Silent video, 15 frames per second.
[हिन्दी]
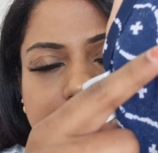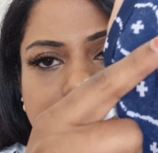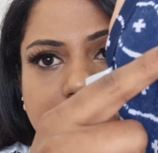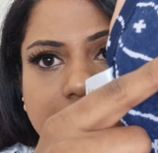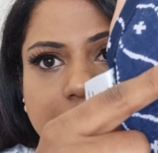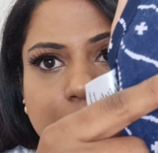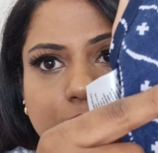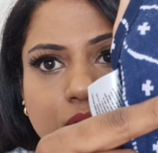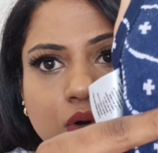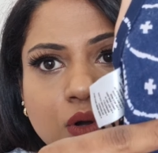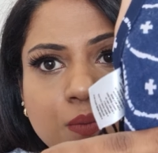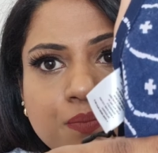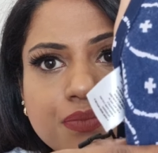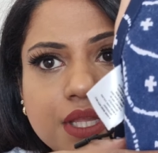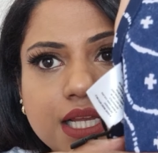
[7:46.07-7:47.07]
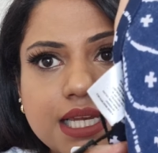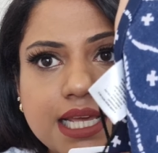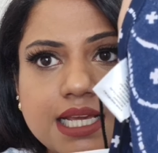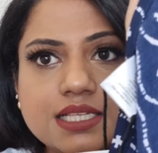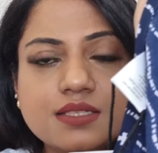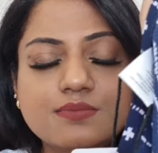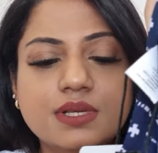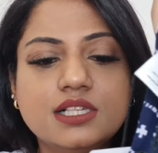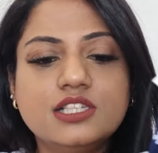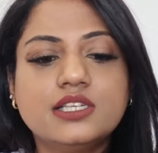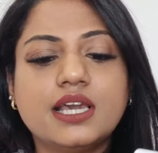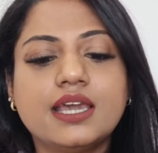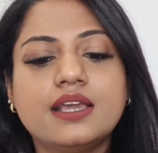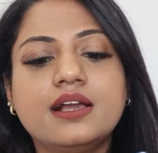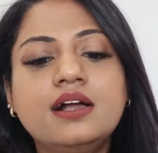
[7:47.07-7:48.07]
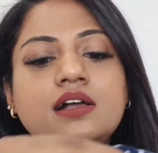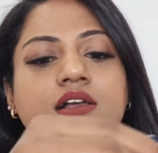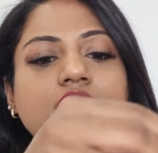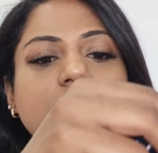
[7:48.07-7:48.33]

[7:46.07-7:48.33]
का आपको लेस मिल जाएगा